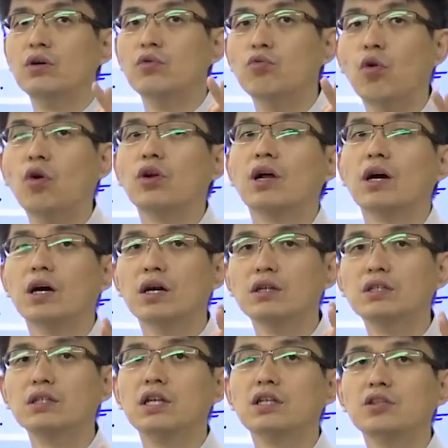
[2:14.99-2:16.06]
원화가
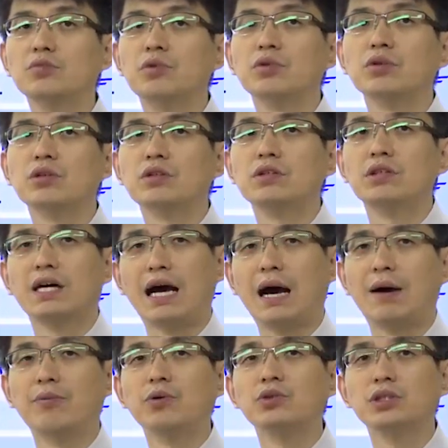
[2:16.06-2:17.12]
흔해지면 그
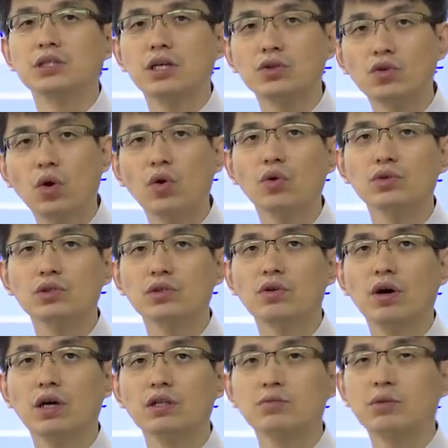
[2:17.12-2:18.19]
값어치가 떨어질
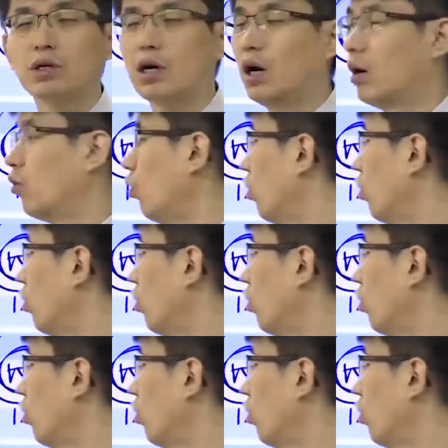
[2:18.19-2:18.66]
거 아닙니까?